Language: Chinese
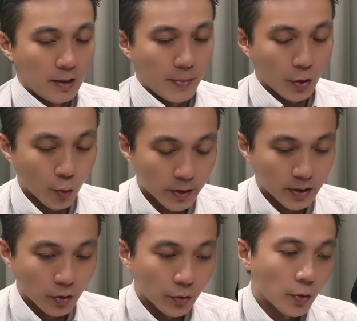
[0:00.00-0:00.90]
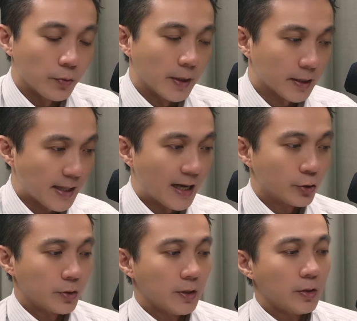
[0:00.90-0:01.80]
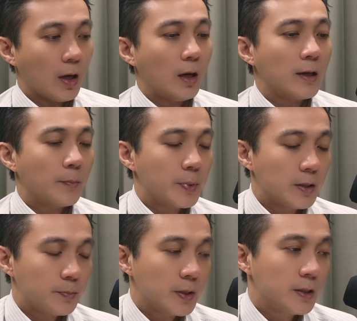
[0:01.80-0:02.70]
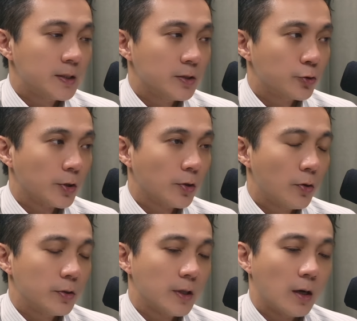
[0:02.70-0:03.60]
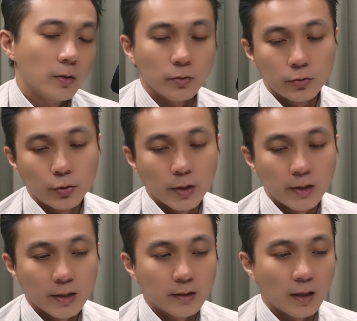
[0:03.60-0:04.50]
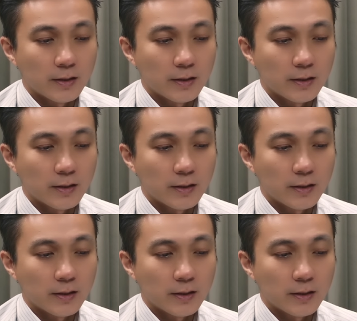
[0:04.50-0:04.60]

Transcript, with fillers: 美国的总统的一个大选啊，要逼逼近最后要确定啊，